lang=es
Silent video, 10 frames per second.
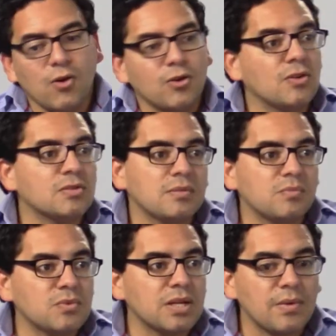conocen
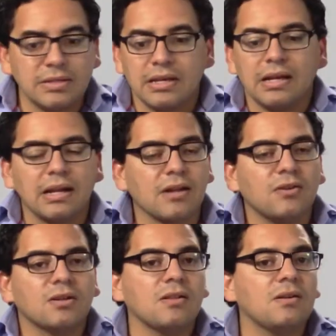muchas veces el
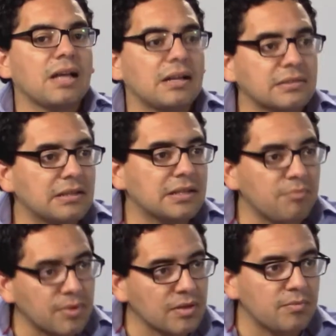recorrido que hace el
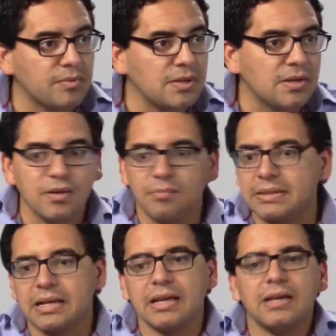transporte público de
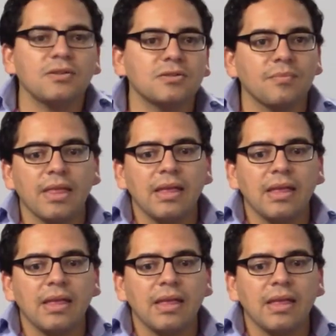pasajeros